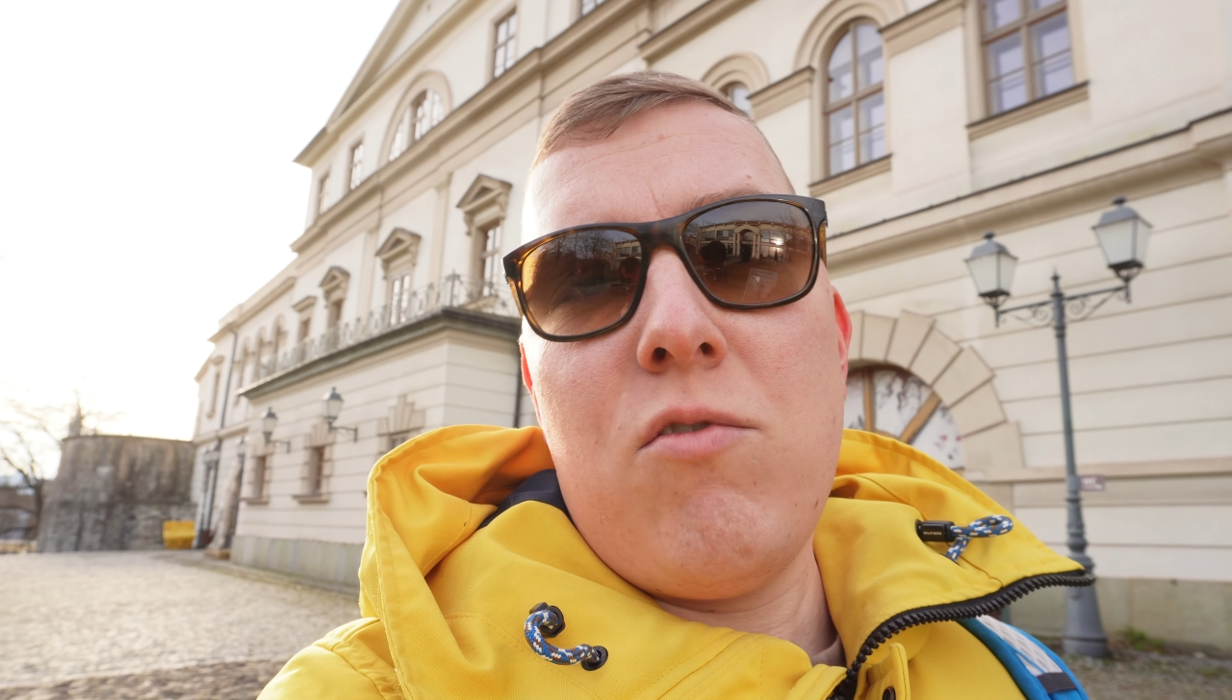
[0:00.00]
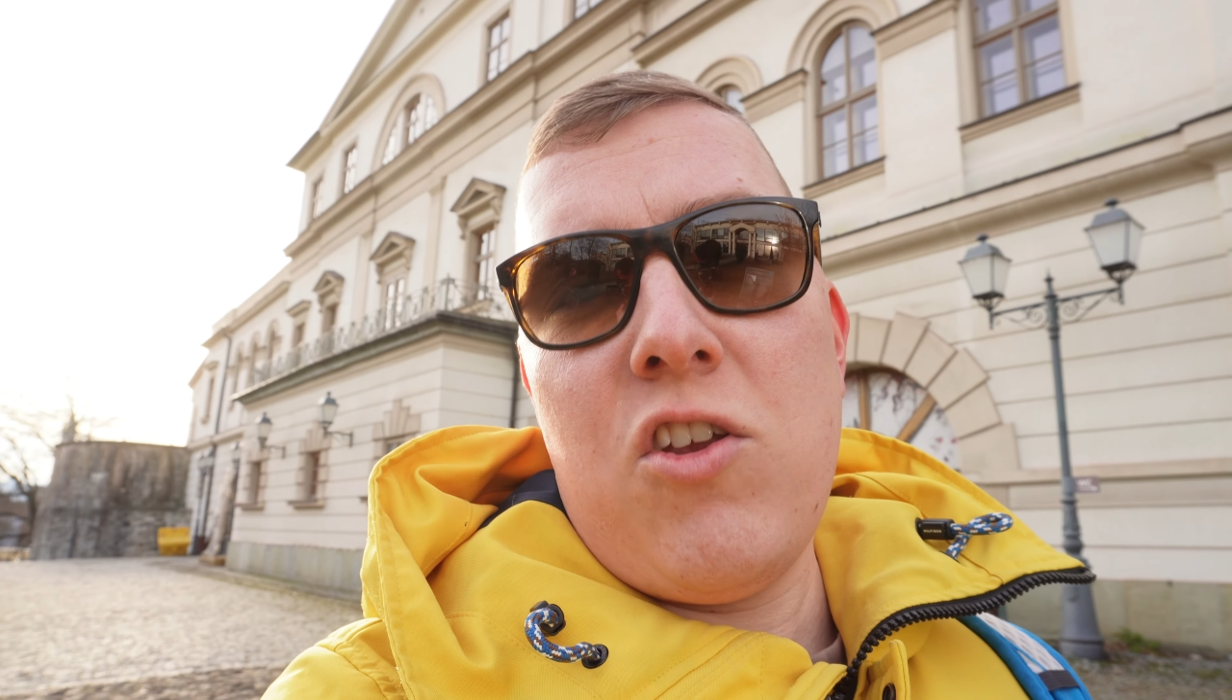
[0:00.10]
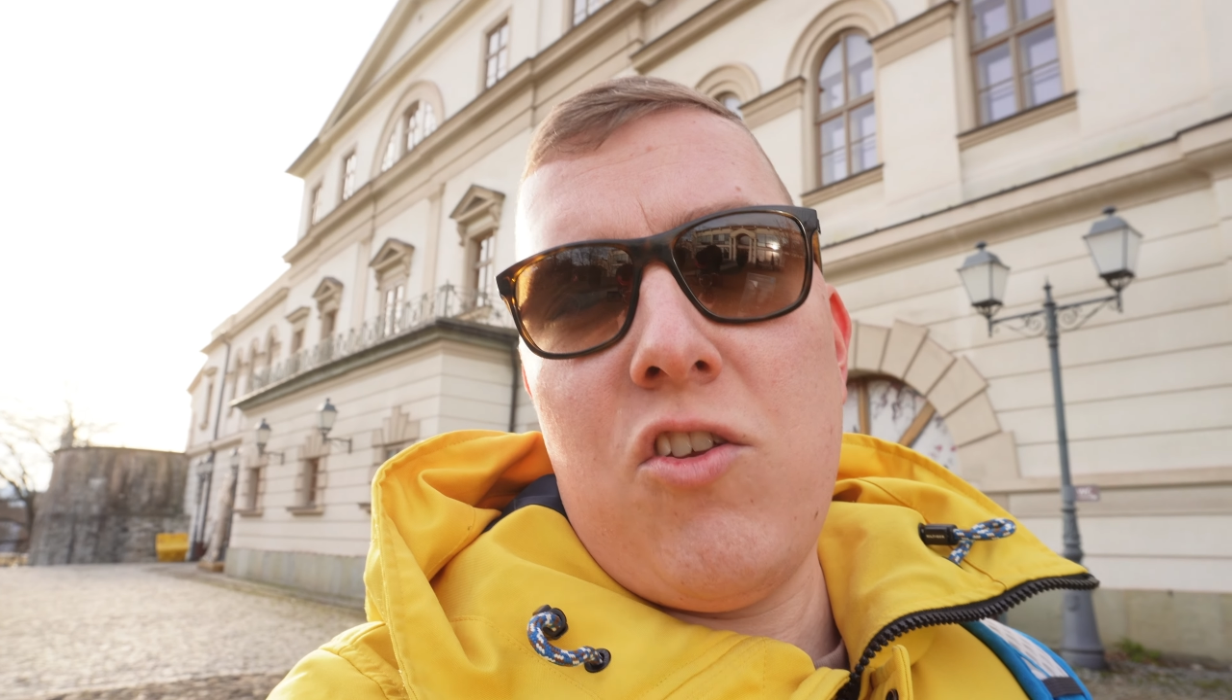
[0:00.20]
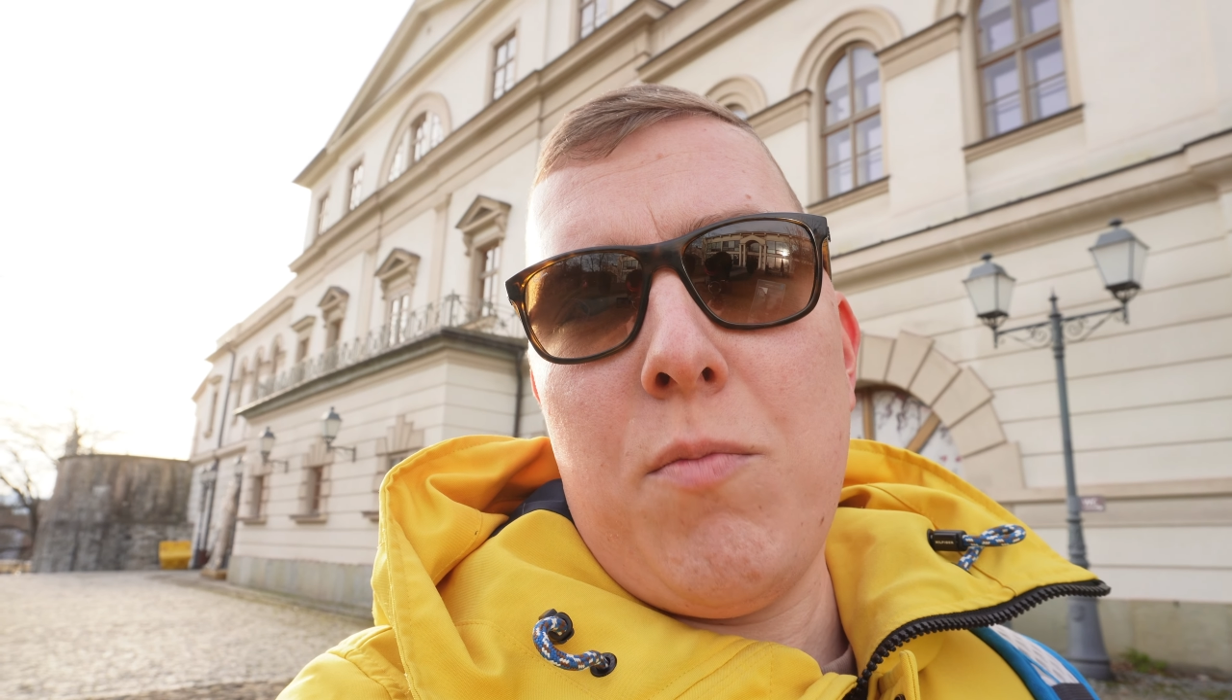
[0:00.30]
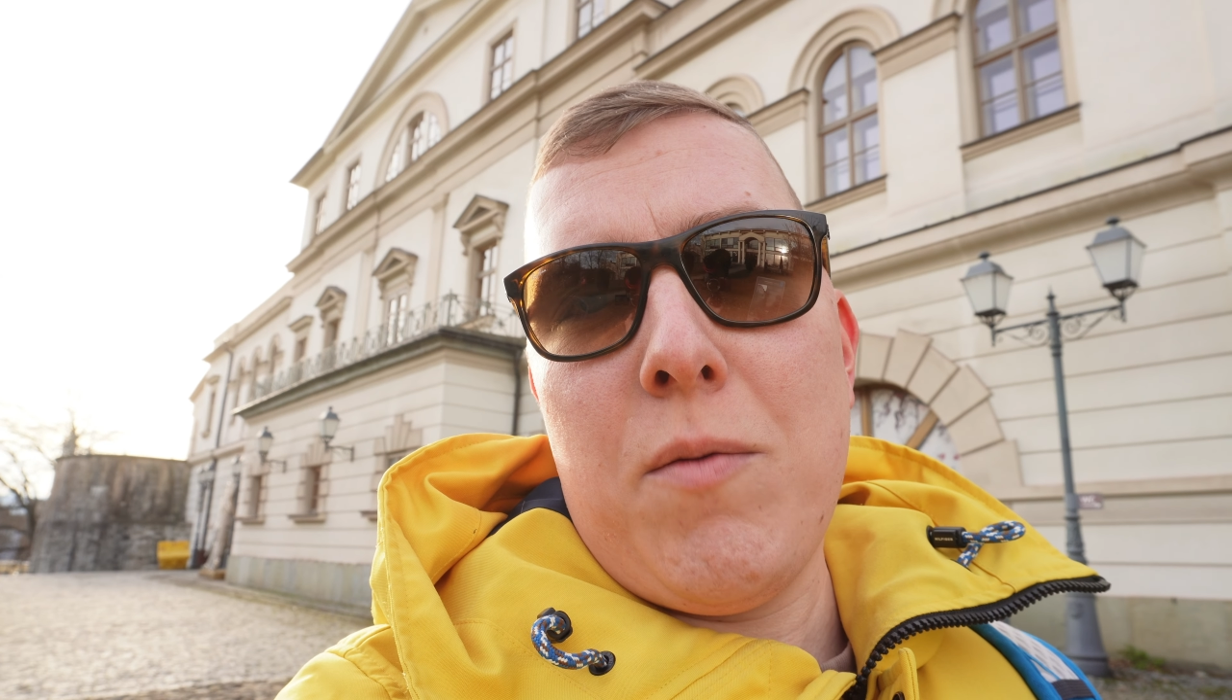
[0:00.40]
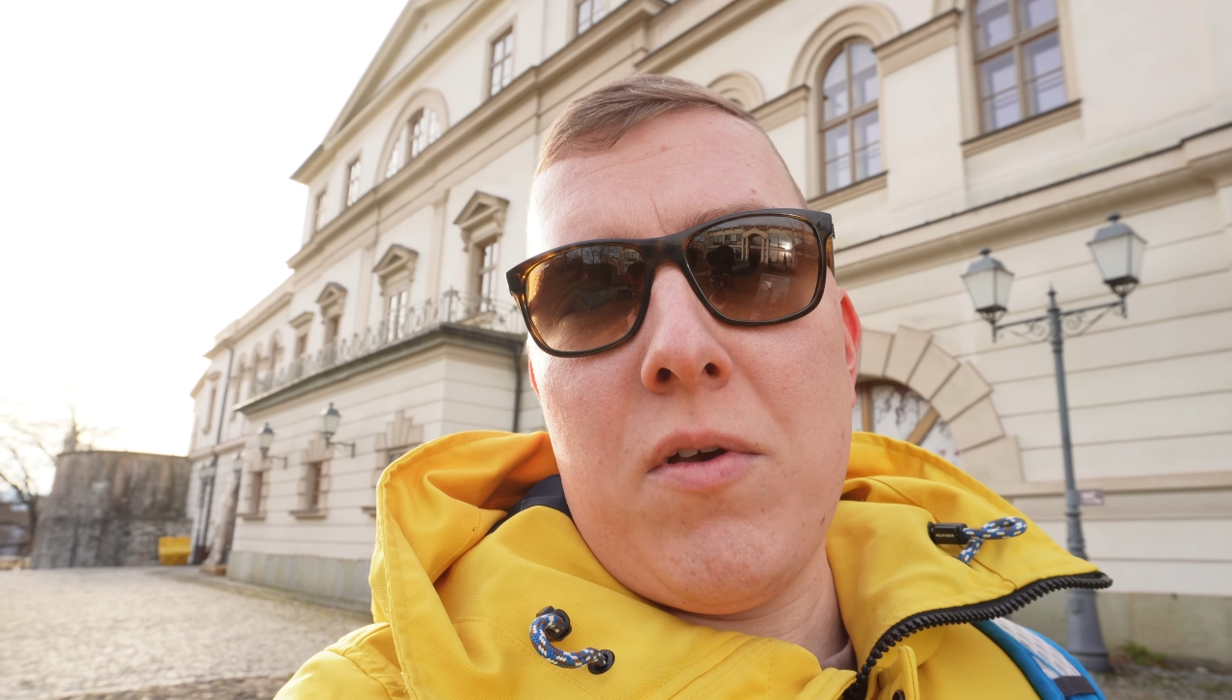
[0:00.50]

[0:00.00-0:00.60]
siedziba